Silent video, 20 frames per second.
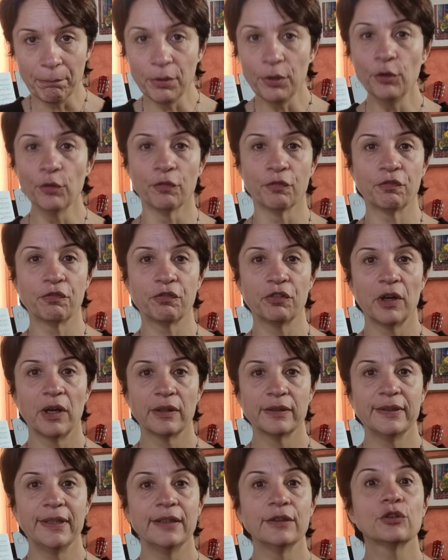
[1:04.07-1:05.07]
pluff
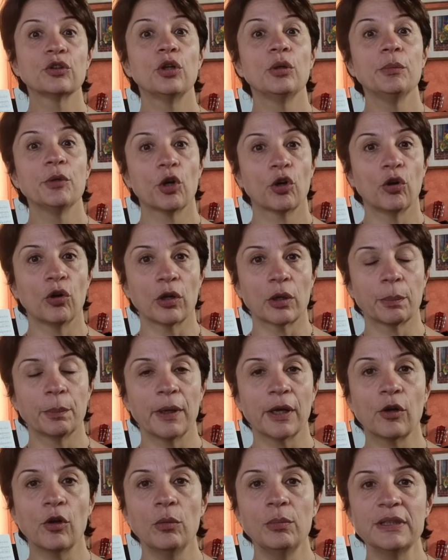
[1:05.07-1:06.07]
dentro il mio corpo,
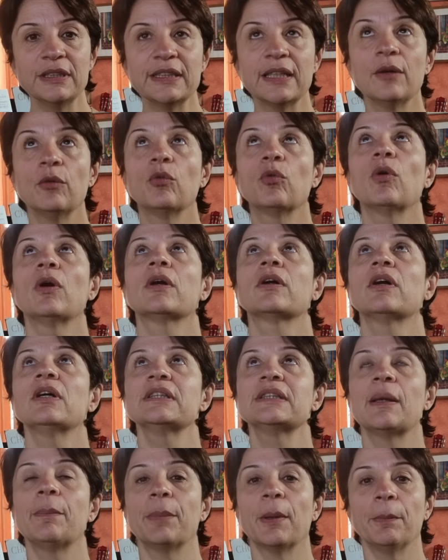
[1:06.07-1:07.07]
è come se un
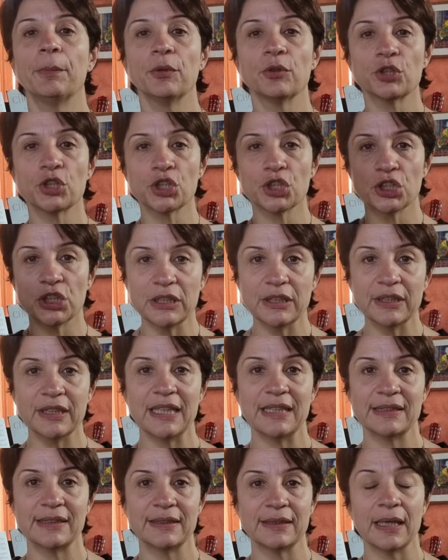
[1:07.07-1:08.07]
qualcosa proprio
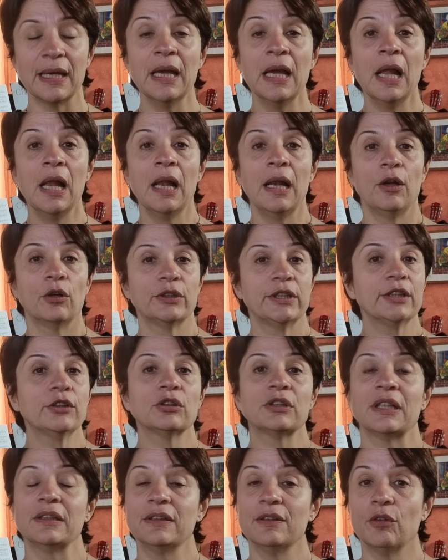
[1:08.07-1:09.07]
scendesse. L'ho
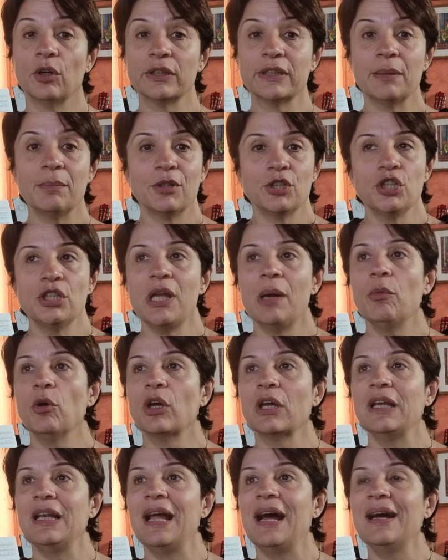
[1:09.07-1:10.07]
detto tante volte, immaginiamo
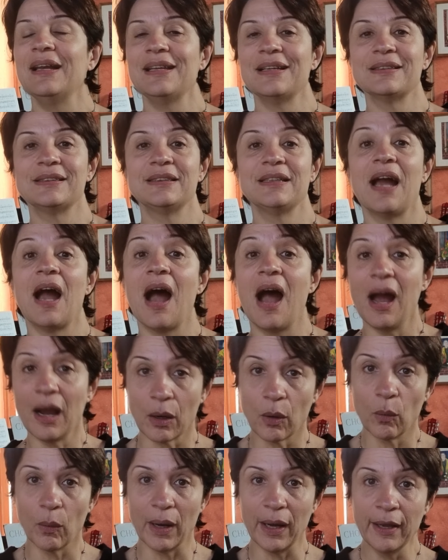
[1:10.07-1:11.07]
che l'aria sia
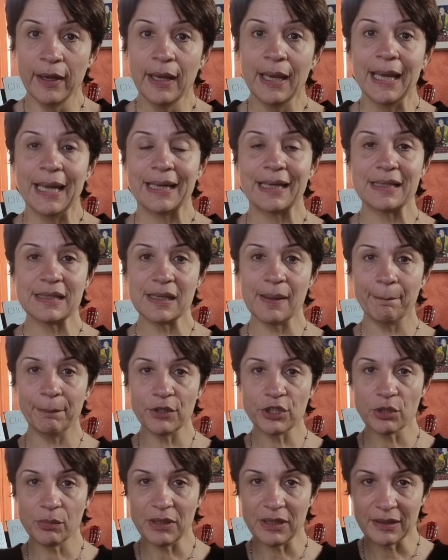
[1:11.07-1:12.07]
acqua e che
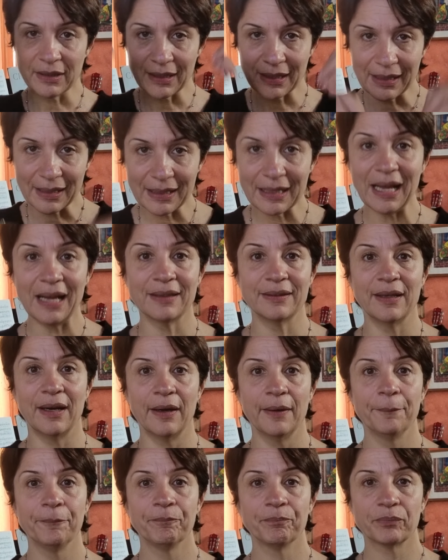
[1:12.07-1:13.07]
semplicemente
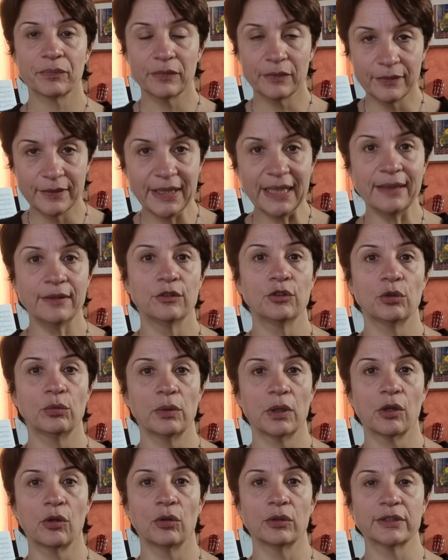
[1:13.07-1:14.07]
cada dentro
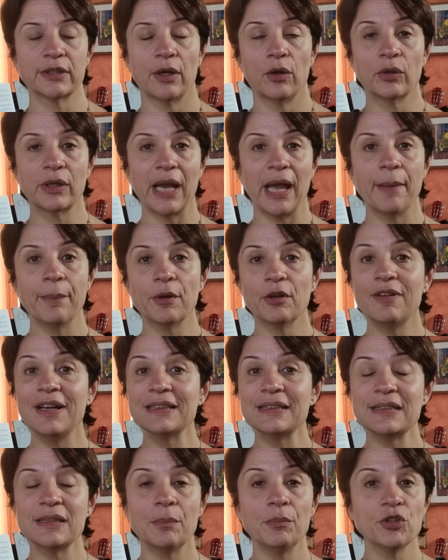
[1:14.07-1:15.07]
una cosa, ok?
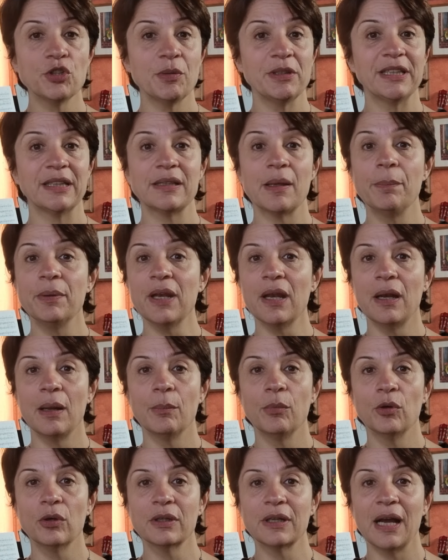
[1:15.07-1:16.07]
Provate semplicemente ad aprire la
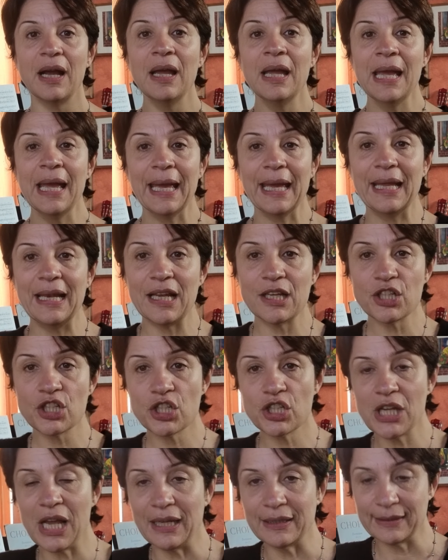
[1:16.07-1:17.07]
bocca e
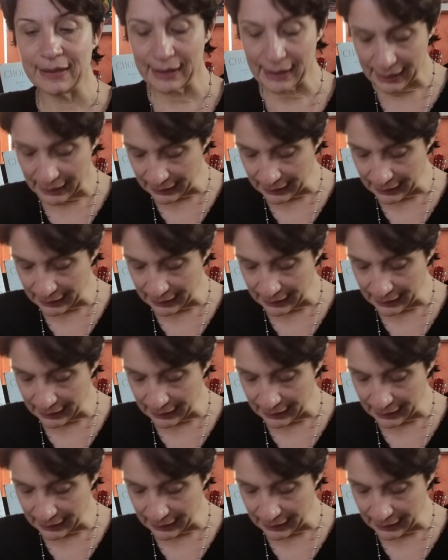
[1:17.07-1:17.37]
lasciate